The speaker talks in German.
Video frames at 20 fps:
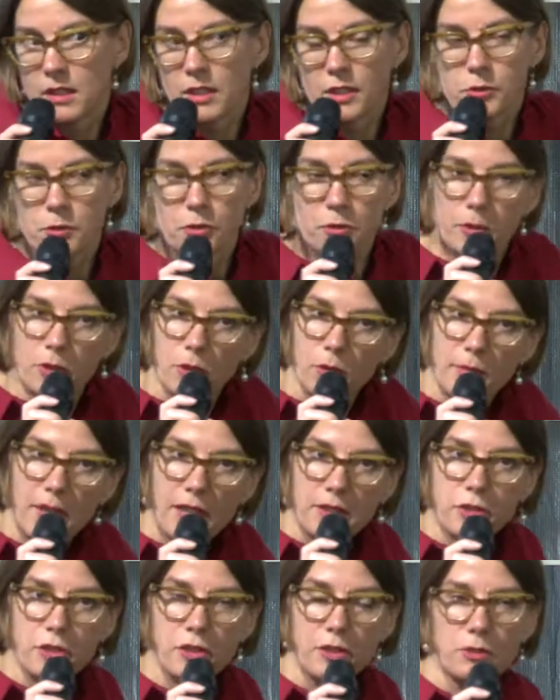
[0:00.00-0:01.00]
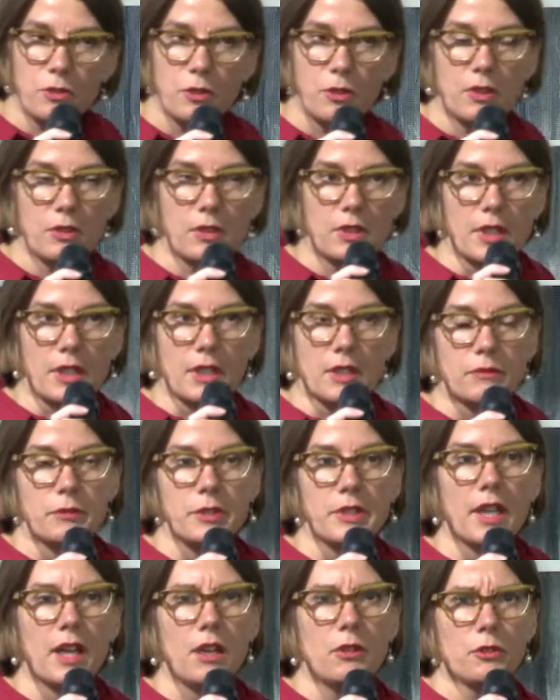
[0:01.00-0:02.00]
Jetzt müssen wir noch mal einen Schritt zurückdenken
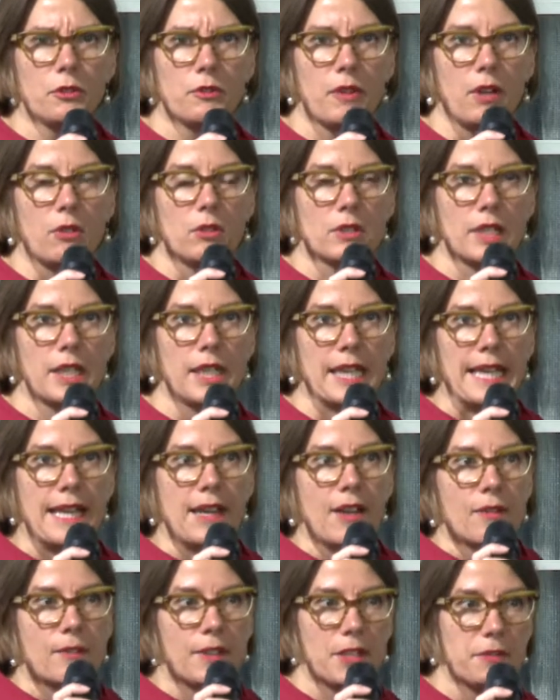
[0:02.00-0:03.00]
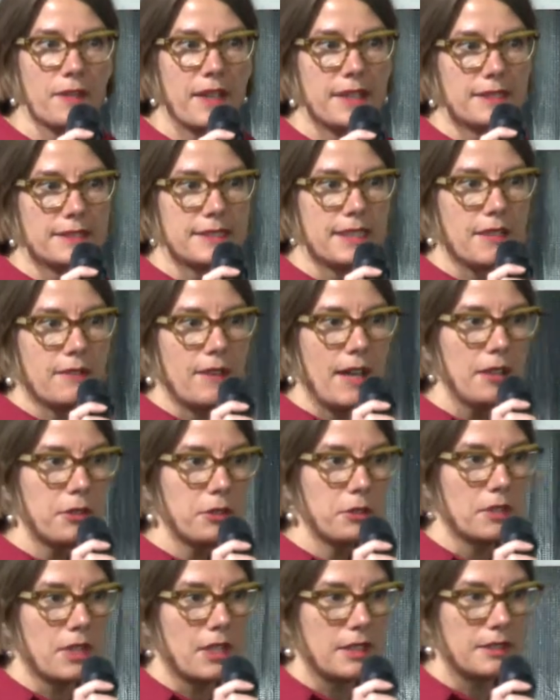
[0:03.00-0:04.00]
für die Hausfrau. Okay, was war denn die
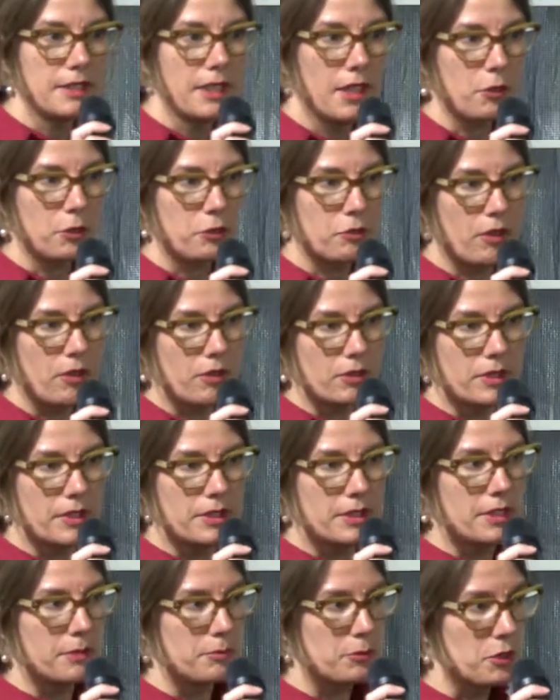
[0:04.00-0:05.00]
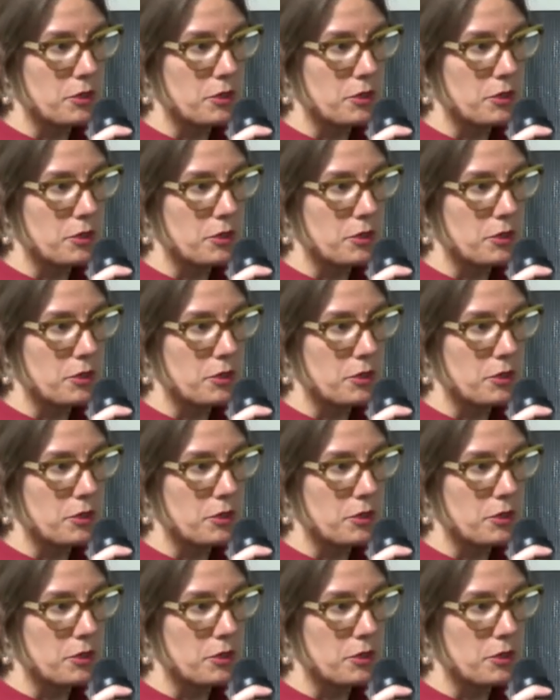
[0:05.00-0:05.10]
Erwartung an die Hausfrau in dem